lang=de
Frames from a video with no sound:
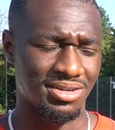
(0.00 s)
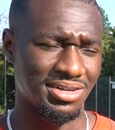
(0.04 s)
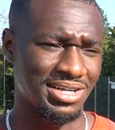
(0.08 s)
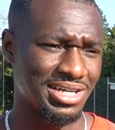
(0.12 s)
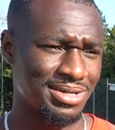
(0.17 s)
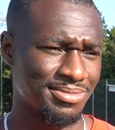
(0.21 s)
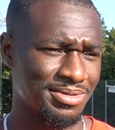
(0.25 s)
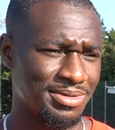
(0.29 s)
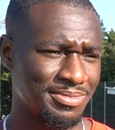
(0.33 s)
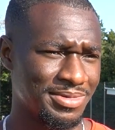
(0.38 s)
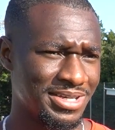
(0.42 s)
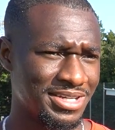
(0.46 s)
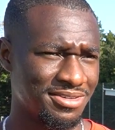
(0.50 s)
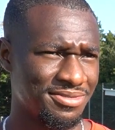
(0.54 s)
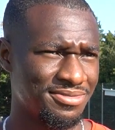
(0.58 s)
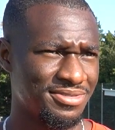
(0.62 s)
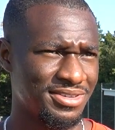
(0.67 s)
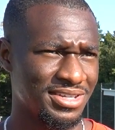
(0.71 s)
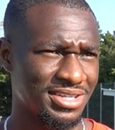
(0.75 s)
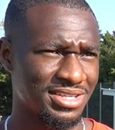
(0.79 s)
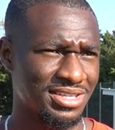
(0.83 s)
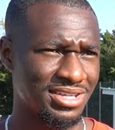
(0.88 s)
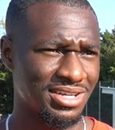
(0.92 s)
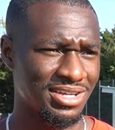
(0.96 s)
Aber im
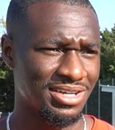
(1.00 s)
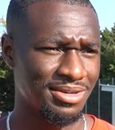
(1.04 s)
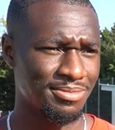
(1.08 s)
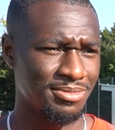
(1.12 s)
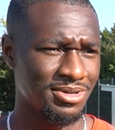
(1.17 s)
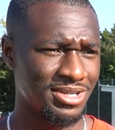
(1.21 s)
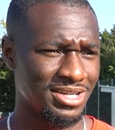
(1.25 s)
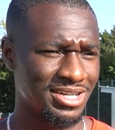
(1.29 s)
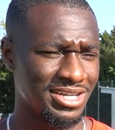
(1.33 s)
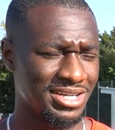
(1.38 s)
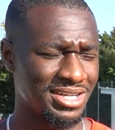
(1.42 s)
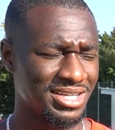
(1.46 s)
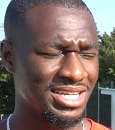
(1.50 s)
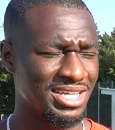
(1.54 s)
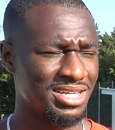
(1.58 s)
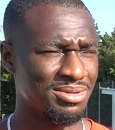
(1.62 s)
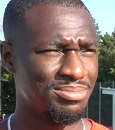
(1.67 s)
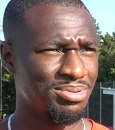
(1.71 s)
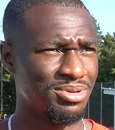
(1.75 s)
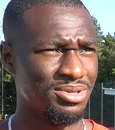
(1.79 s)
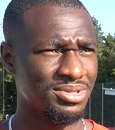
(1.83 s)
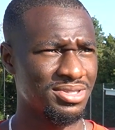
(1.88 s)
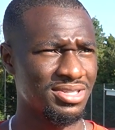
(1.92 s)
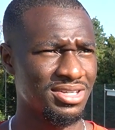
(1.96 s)
Endeffekt haben wir leider
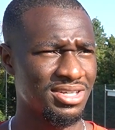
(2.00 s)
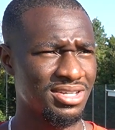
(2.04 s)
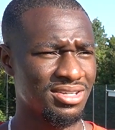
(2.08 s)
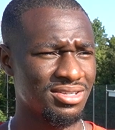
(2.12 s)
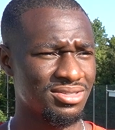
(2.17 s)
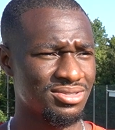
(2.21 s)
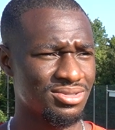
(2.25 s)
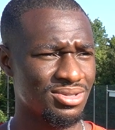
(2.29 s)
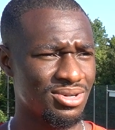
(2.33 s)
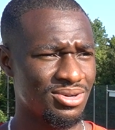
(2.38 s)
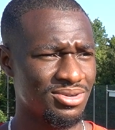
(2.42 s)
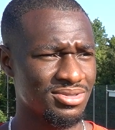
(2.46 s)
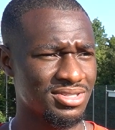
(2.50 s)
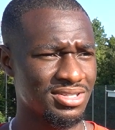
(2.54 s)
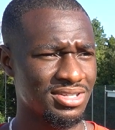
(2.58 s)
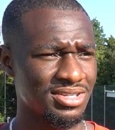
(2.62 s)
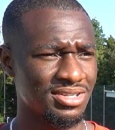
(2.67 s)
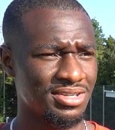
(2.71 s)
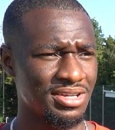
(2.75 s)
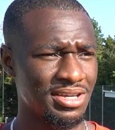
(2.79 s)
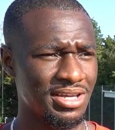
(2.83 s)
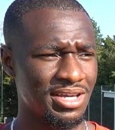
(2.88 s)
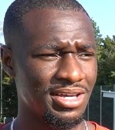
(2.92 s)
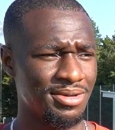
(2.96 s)
keine Punkte zu
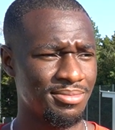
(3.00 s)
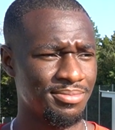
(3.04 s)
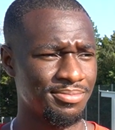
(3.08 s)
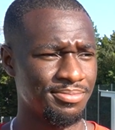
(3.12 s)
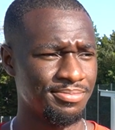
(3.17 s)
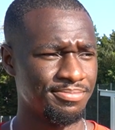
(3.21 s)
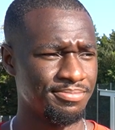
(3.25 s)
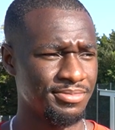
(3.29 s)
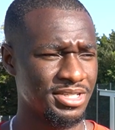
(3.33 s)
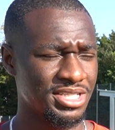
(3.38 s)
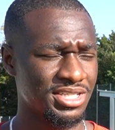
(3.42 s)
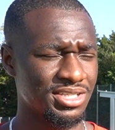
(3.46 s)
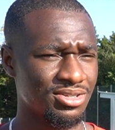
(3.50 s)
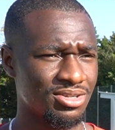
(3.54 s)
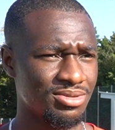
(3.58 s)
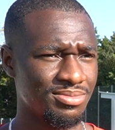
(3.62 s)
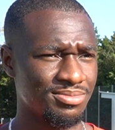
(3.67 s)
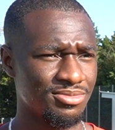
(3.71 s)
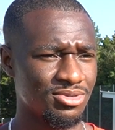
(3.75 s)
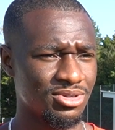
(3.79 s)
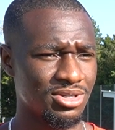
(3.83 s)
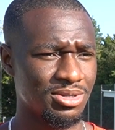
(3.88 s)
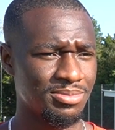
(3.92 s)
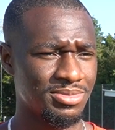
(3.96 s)
Hause ähm,
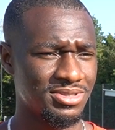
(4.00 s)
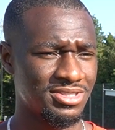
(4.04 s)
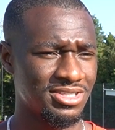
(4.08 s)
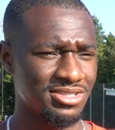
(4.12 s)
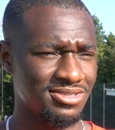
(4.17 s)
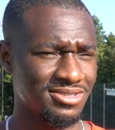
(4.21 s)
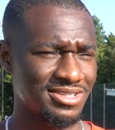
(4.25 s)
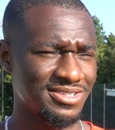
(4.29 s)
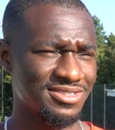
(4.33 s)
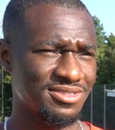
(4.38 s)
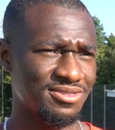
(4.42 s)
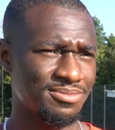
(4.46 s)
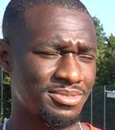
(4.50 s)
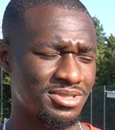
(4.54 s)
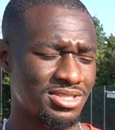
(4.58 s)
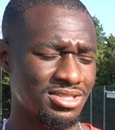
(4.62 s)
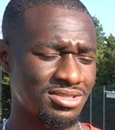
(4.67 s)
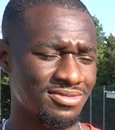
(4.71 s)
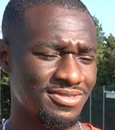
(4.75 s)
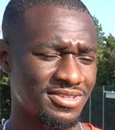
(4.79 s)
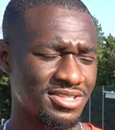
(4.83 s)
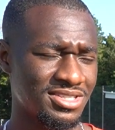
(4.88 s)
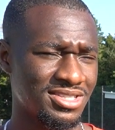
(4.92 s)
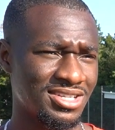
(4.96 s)
mitgenommen oder beziehungsweise,
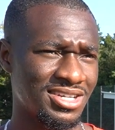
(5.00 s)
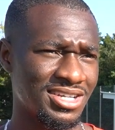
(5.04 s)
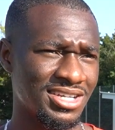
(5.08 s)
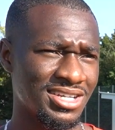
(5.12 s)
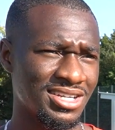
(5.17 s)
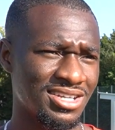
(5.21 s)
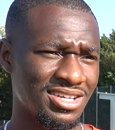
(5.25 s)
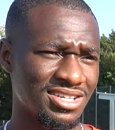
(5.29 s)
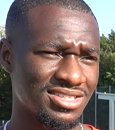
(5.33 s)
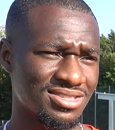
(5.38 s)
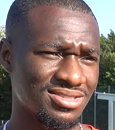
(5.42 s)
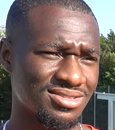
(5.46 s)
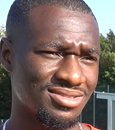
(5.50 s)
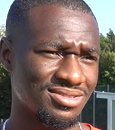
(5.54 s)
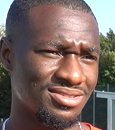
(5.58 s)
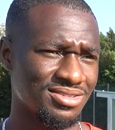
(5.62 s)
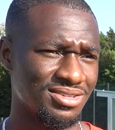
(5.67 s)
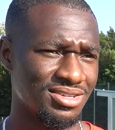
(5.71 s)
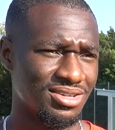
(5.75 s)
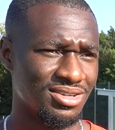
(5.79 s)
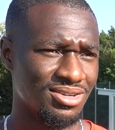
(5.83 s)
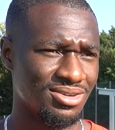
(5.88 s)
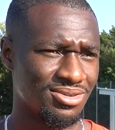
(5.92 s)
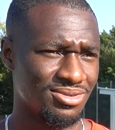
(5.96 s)
beziehungsweise dagelassen.
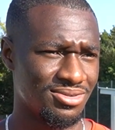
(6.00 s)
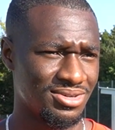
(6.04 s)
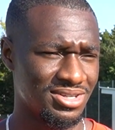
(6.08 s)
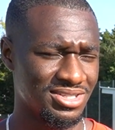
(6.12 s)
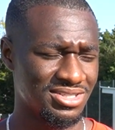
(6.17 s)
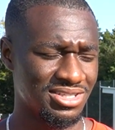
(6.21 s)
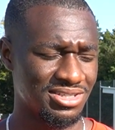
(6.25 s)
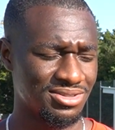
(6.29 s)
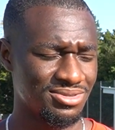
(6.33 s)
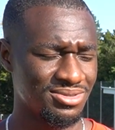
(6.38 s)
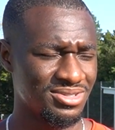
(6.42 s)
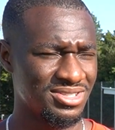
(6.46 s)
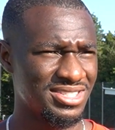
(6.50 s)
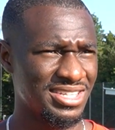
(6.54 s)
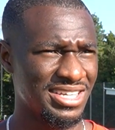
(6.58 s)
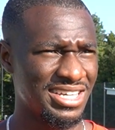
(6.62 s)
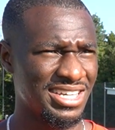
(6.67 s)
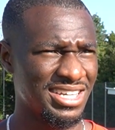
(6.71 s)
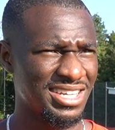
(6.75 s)
Und das ist natürlich sehr